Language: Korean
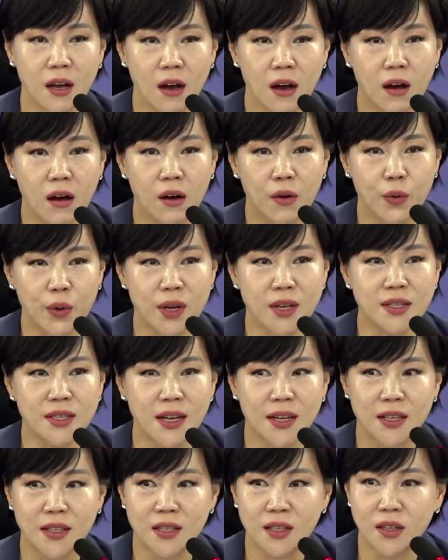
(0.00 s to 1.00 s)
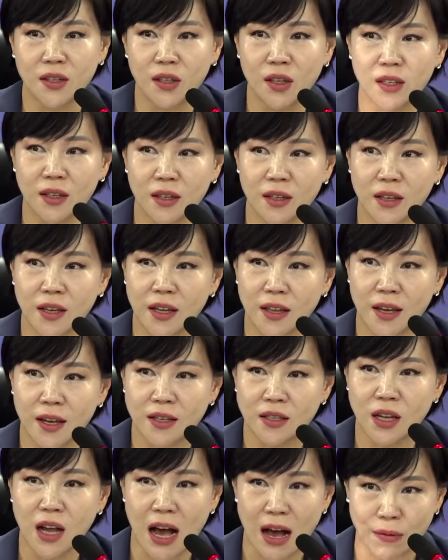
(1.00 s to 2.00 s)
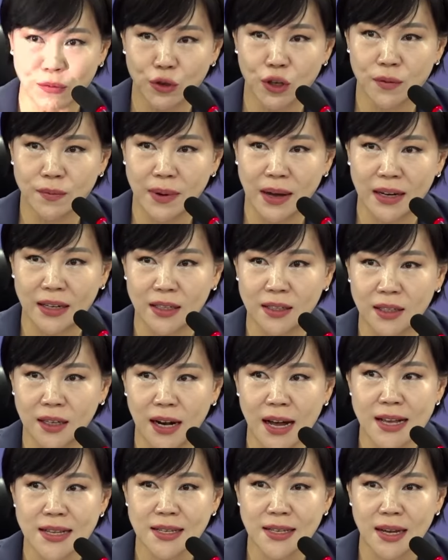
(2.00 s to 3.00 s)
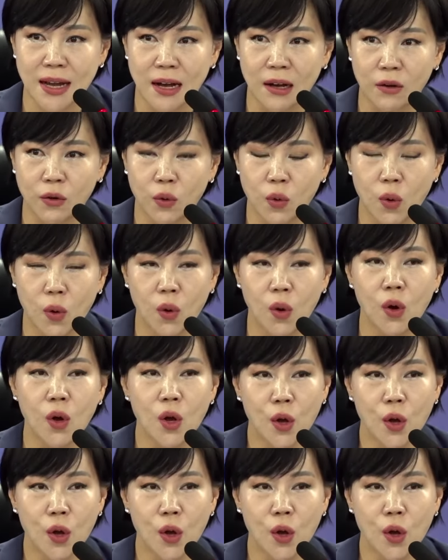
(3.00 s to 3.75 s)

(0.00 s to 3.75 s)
어, 위원장인 저는 거기에 대해서 아무런 발언을 하지 않고